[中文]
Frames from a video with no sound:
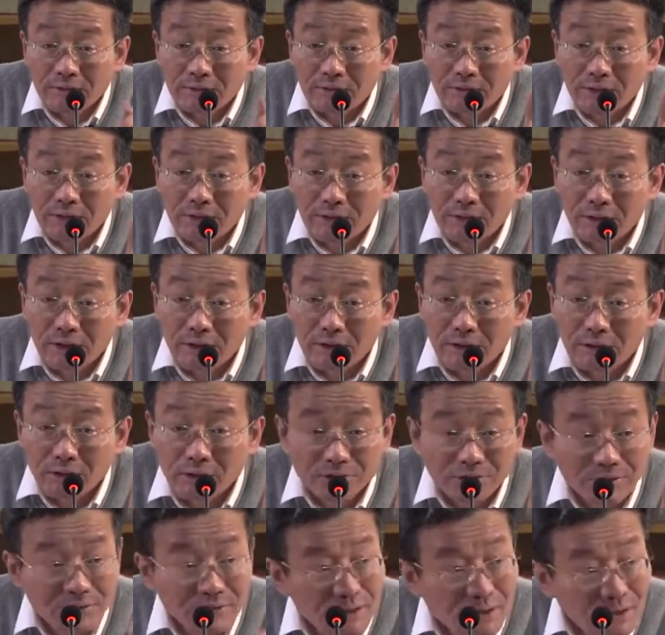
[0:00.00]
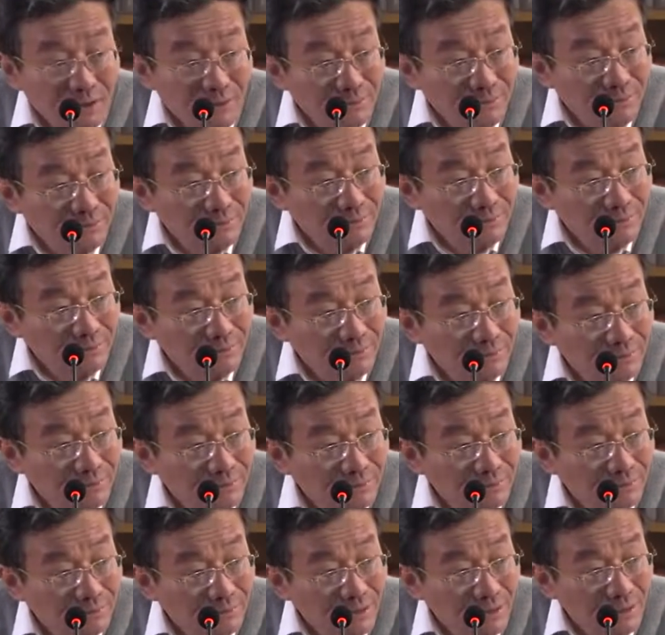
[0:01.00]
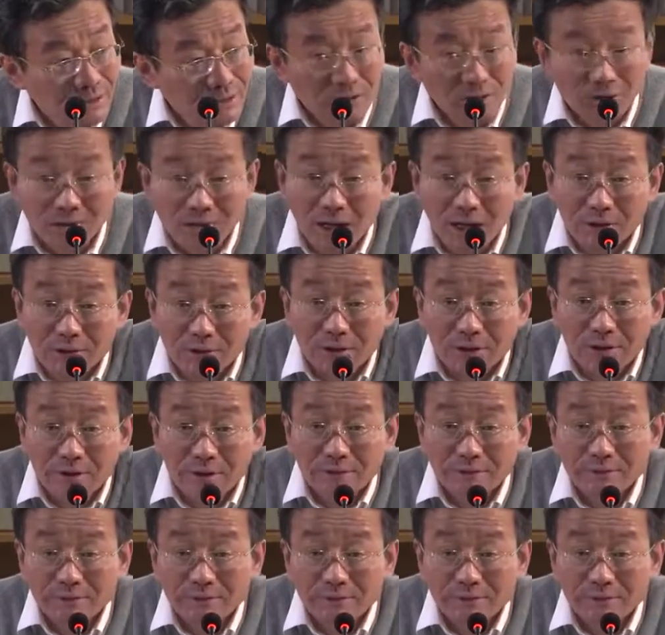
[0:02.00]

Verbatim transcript: 但是俄罗斯呢，一直到大学，